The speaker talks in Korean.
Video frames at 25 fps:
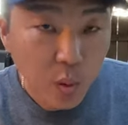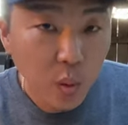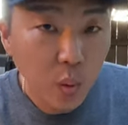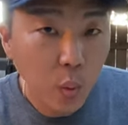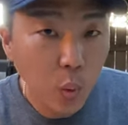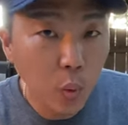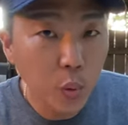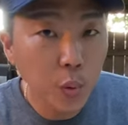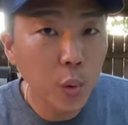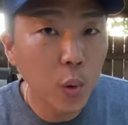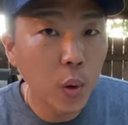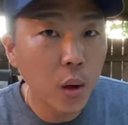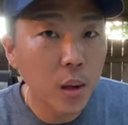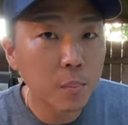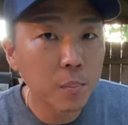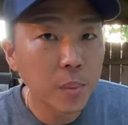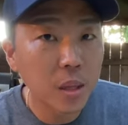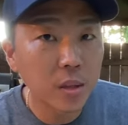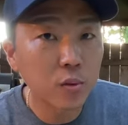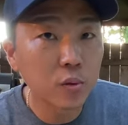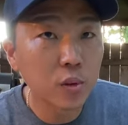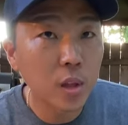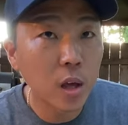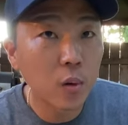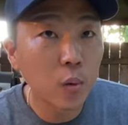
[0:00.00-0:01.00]
고소한
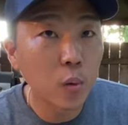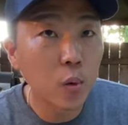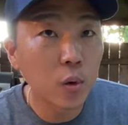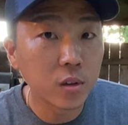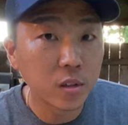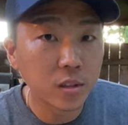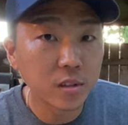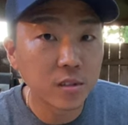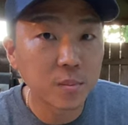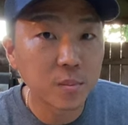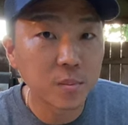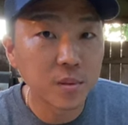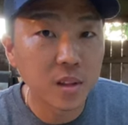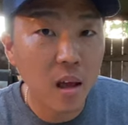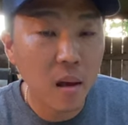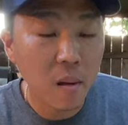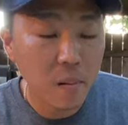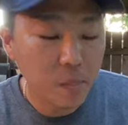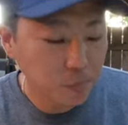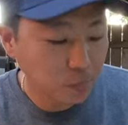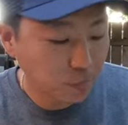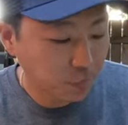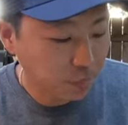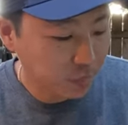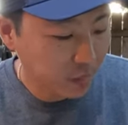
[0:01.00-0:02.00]
맛도 나고 그렇습니다
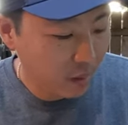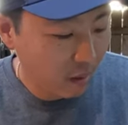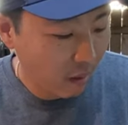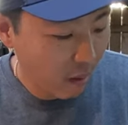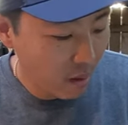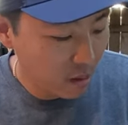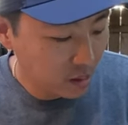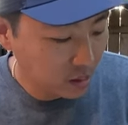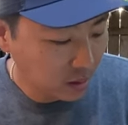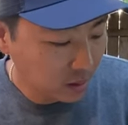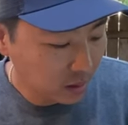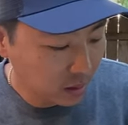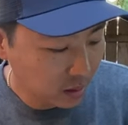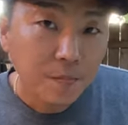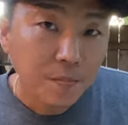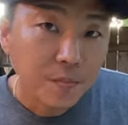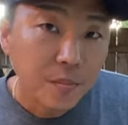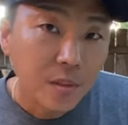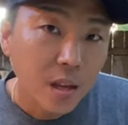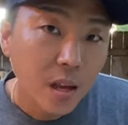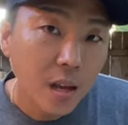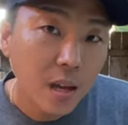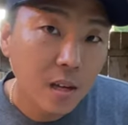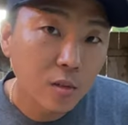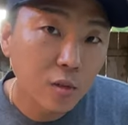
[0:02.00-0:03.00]

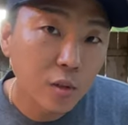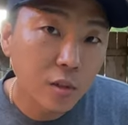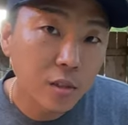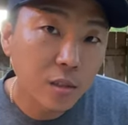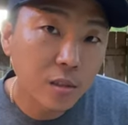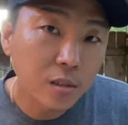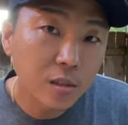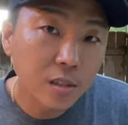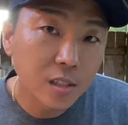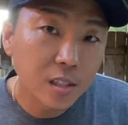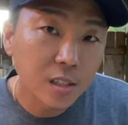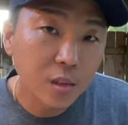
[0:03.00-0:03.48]
한국에서는